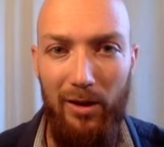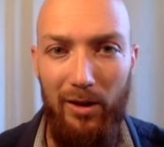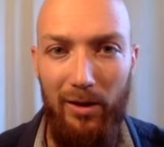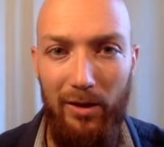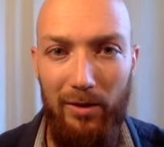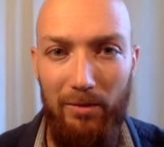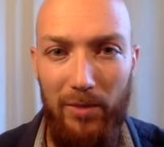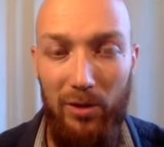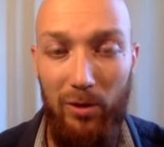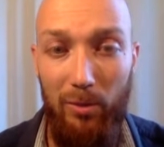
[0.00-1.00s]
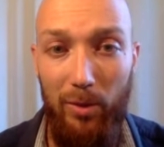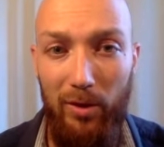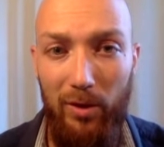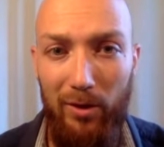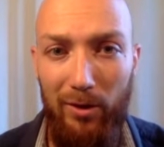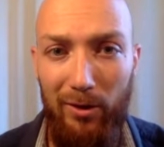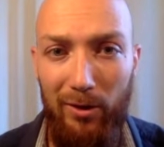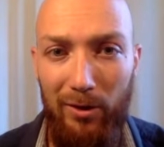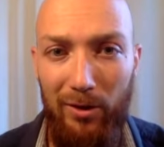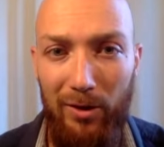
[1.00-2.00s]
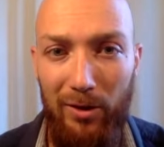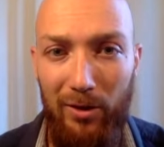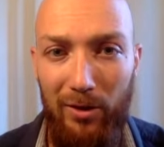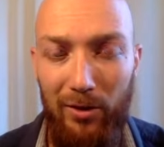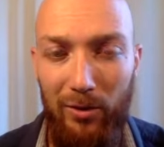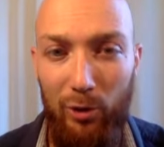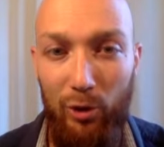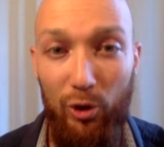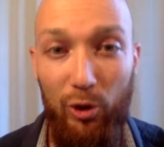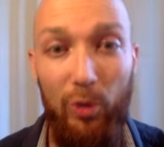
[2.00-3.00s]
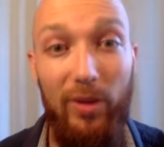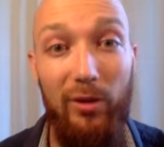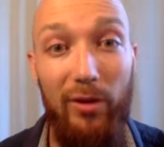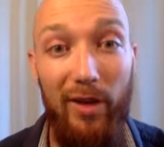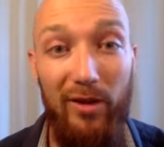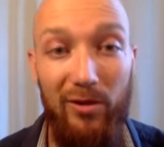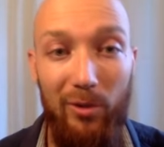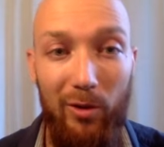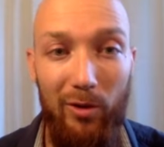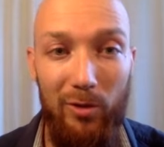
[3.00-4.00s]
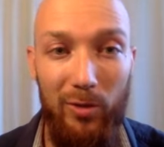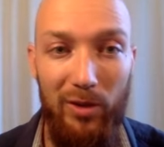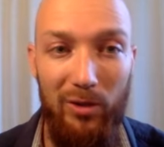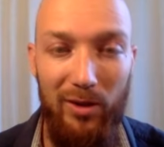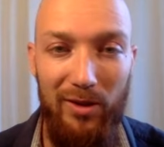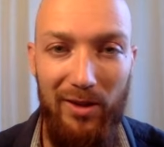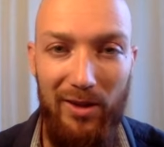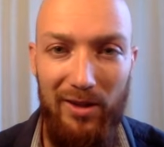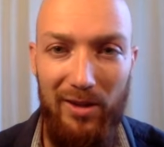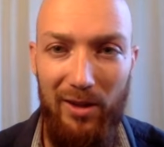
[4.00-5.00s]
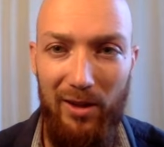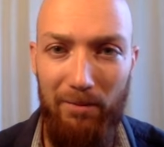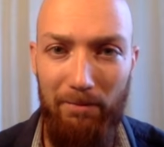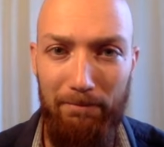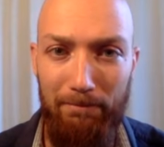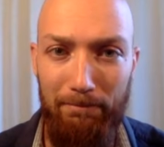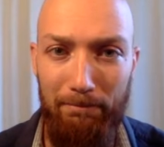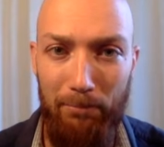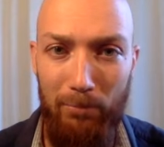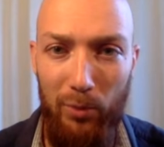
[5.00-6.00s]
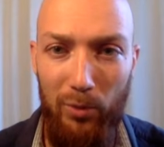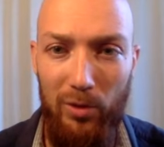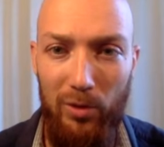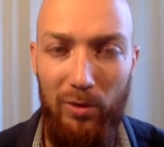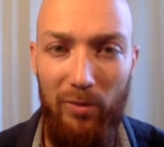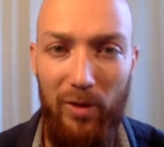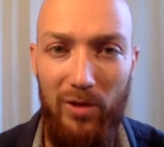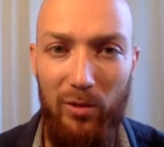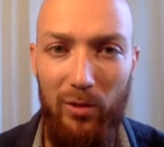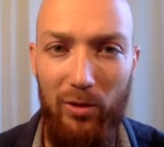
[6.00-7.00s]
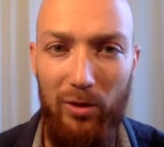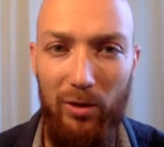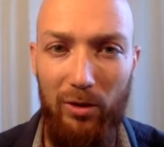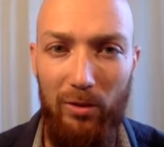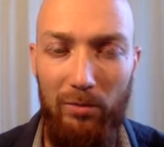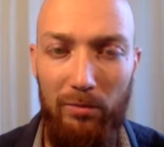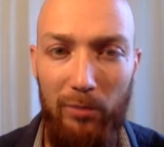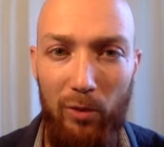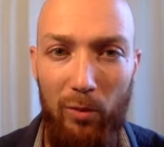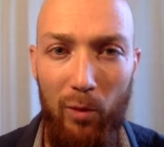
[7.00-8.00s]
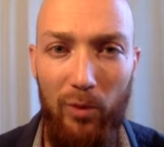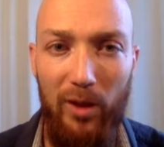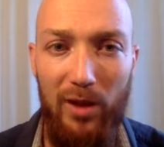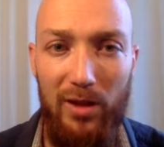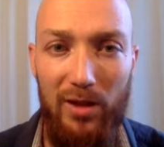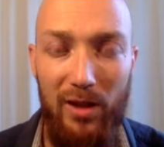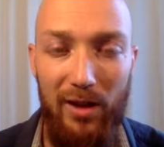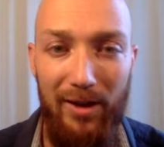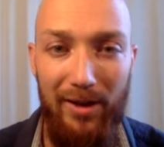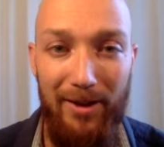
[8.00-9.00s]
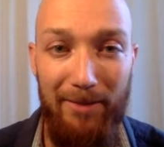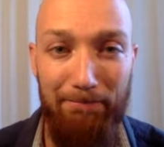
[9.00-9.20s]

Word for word: Euh, cependant, le, jeu des donations en spiritualité, c'est plus une façon de, de montrer sa,